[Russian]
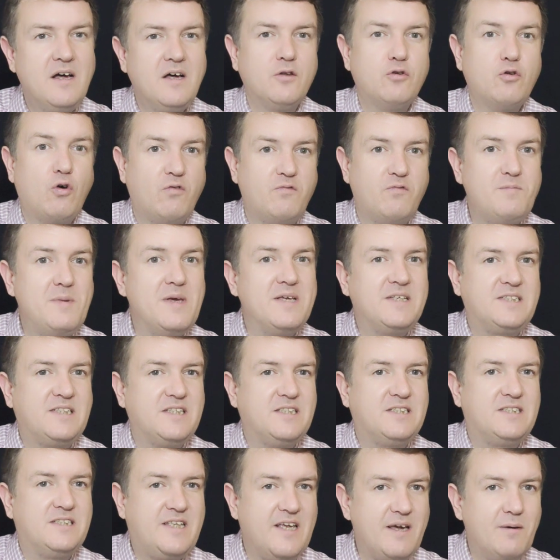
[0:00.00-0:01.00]
но вместе
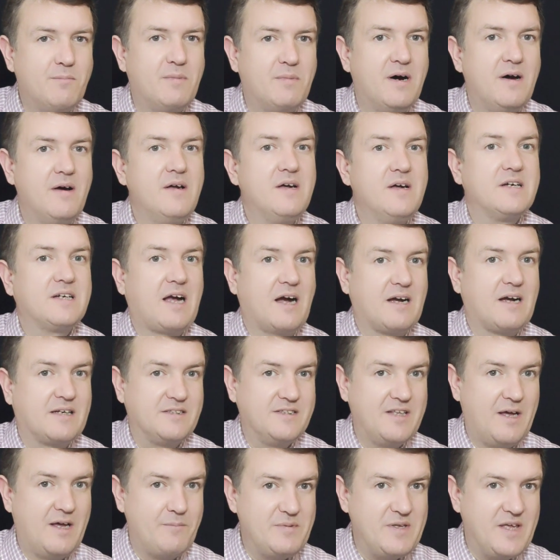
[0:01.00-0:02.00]
с тем как
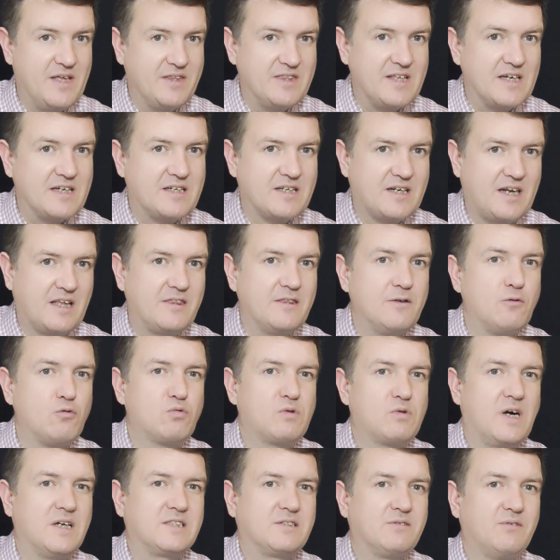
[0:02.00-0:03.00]
нам неоднократно
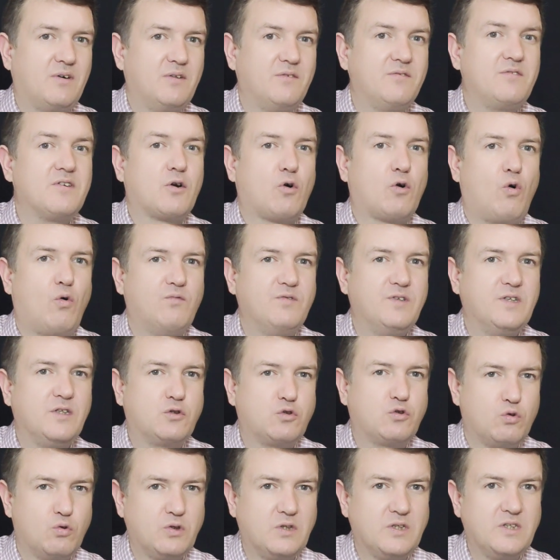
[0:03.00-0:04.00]
указывал Верховный
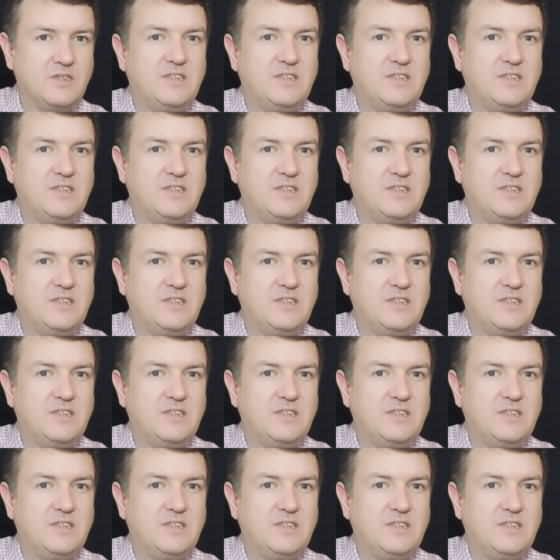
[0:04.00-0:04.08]
суд,